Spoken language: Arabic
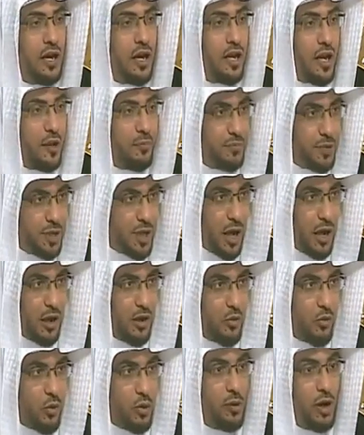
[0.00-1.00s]
الأنبياء
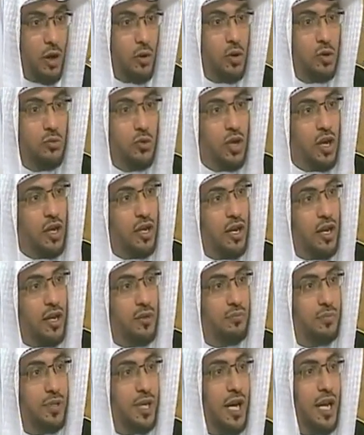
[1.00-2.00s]
ومعلوم أن
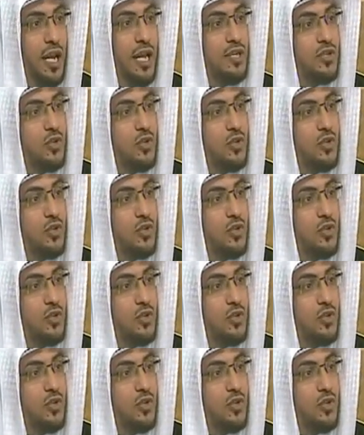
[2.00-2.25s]
الأنبياء